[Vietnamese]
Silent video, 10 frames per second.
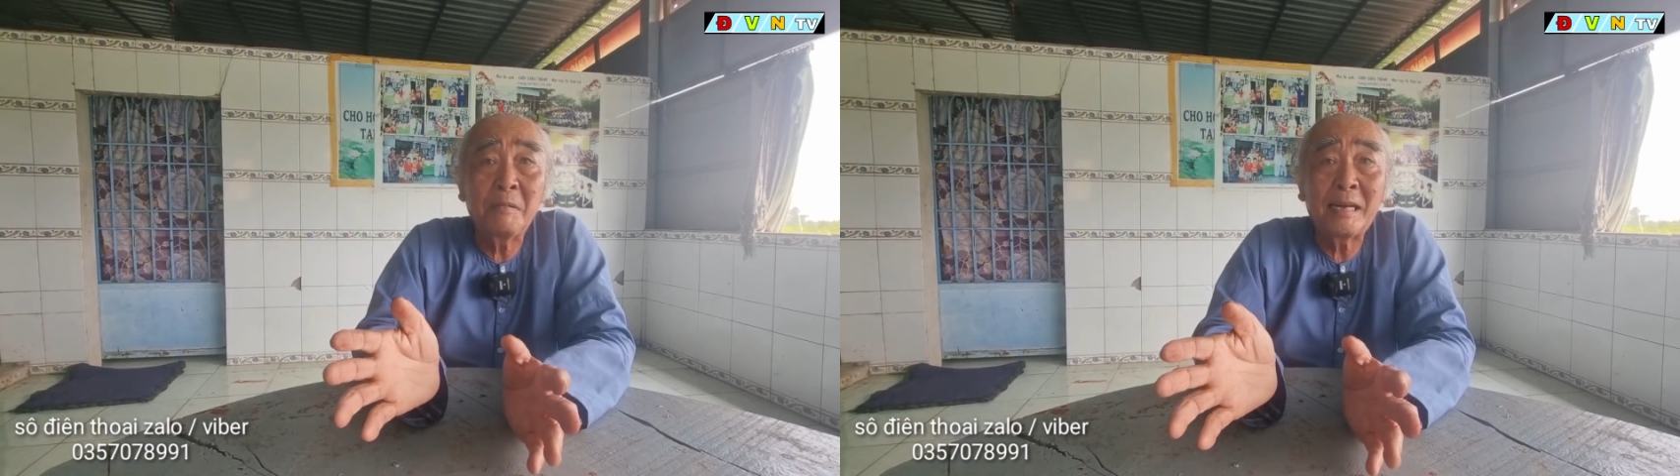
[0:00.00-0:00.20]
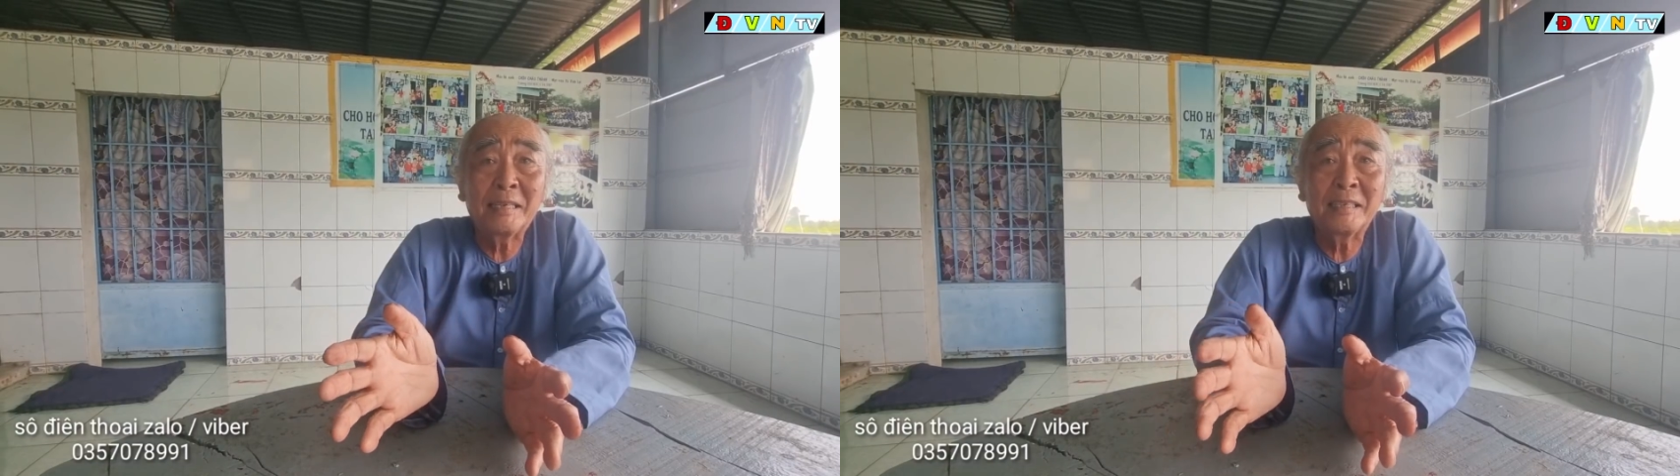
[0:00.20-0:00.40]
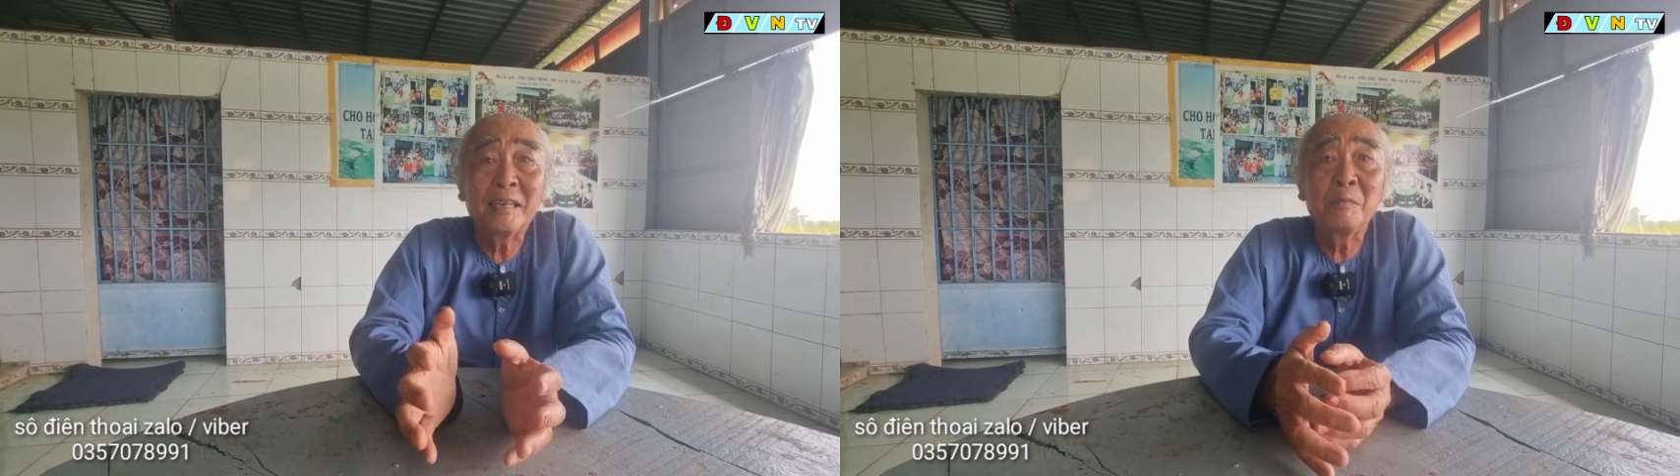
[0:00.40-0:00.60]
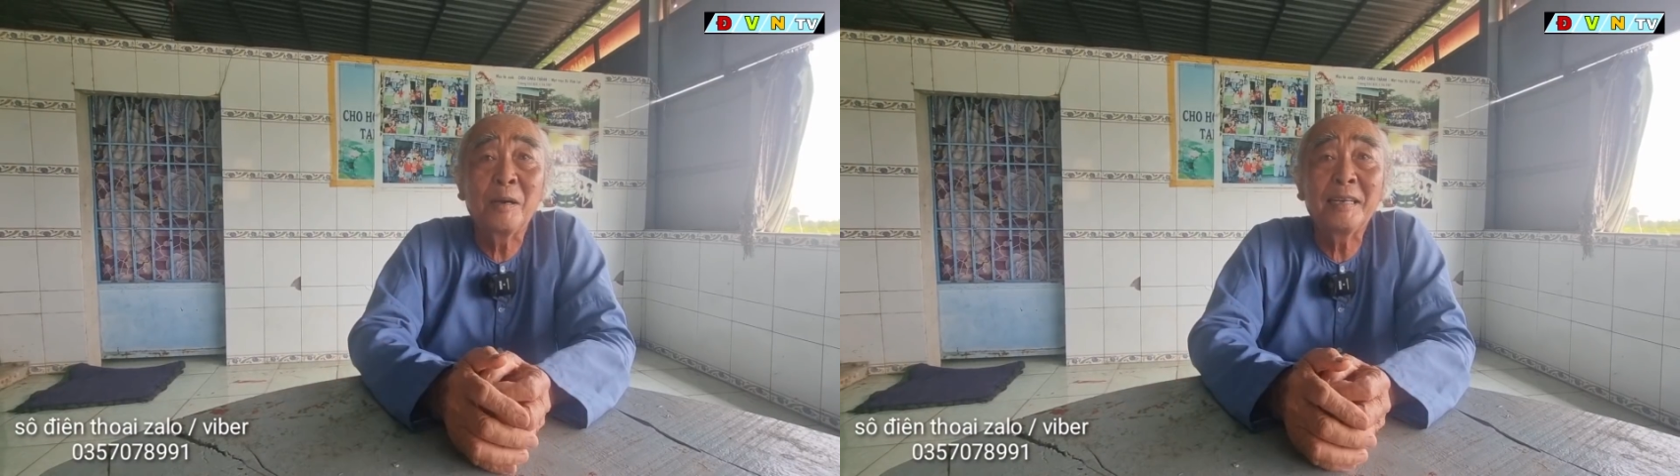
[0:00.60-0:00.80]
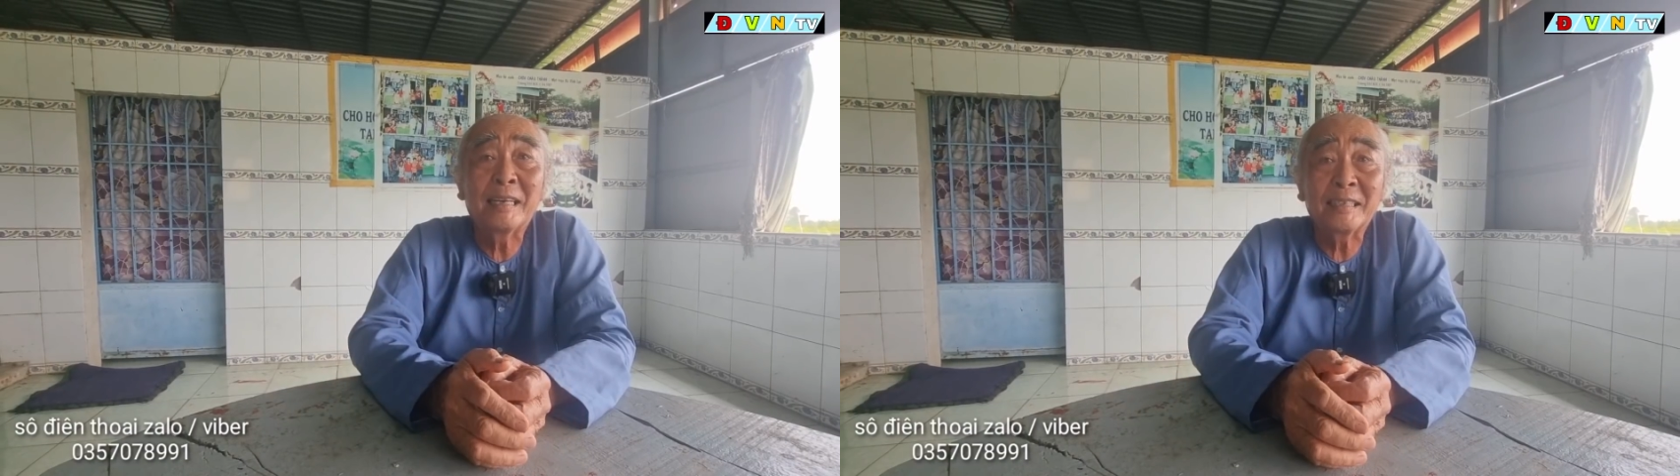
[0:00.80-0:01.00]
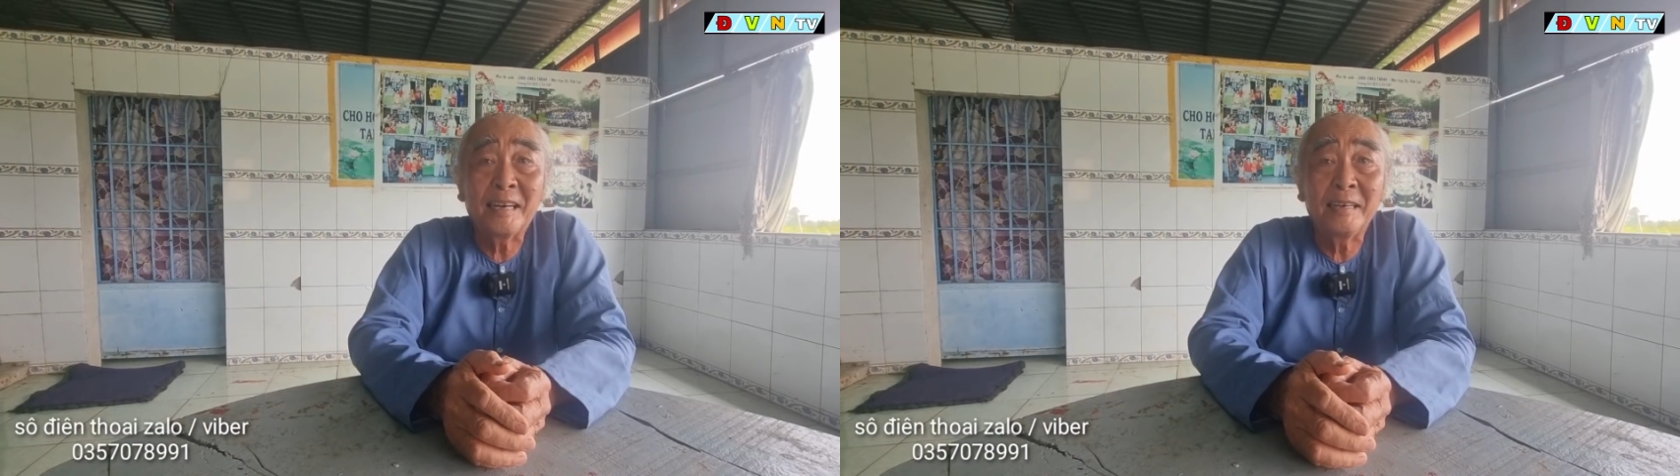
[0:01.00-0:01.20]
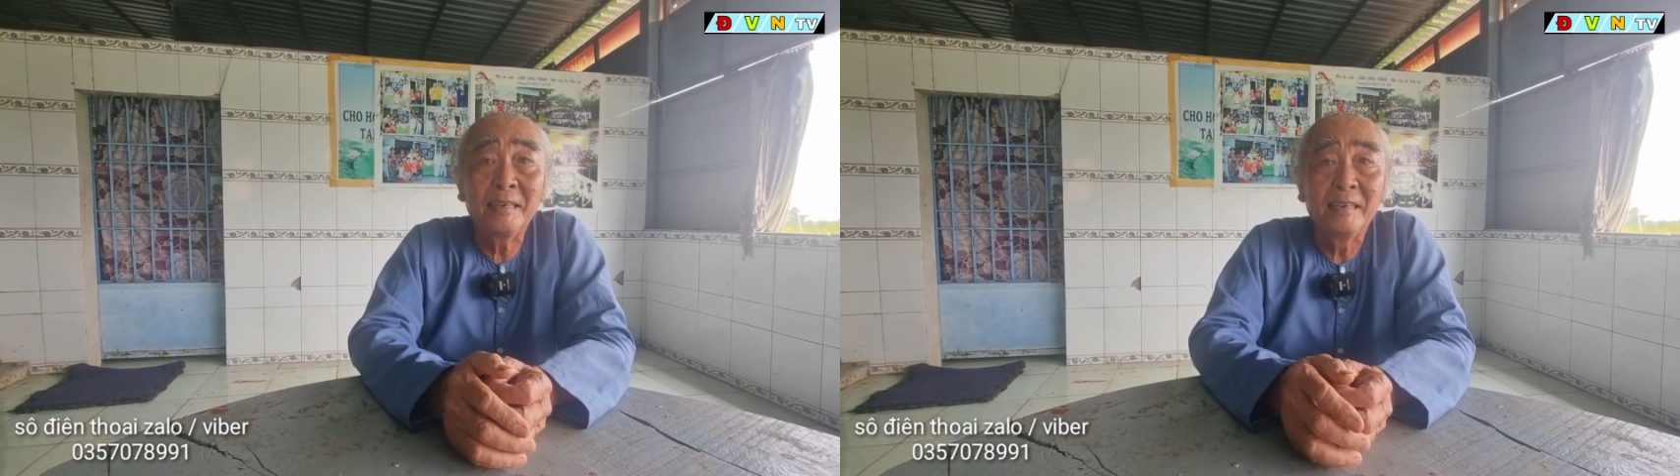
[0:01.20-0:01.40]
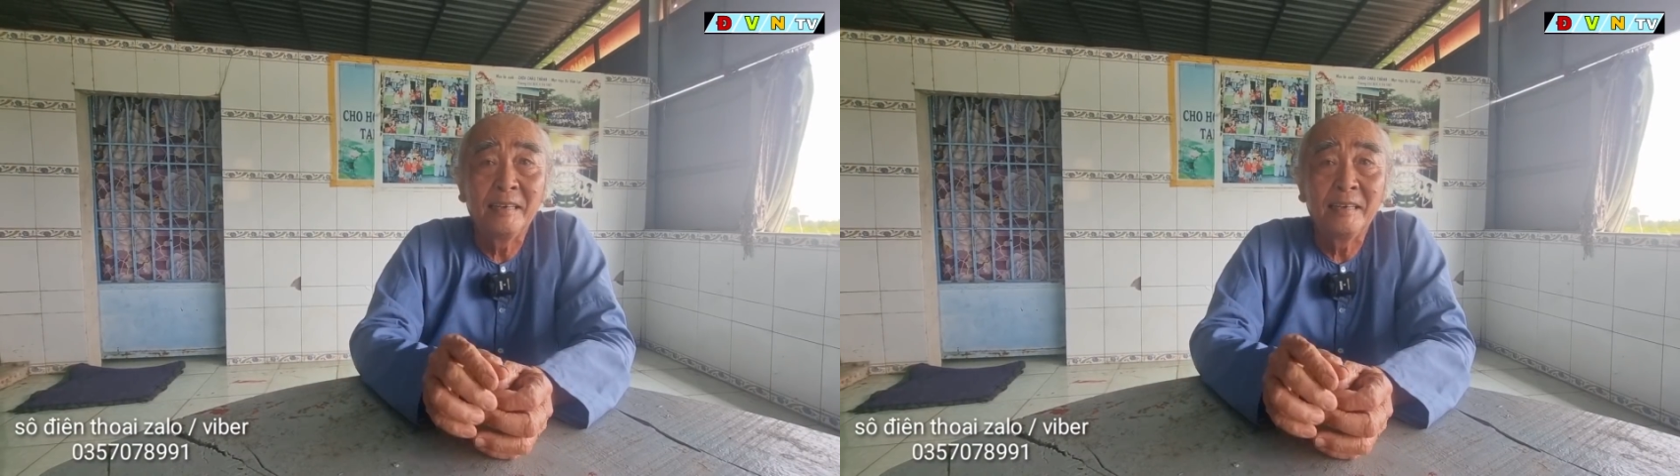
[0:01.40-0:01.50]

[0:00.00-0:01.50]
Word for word: măng sơn phết đặt tên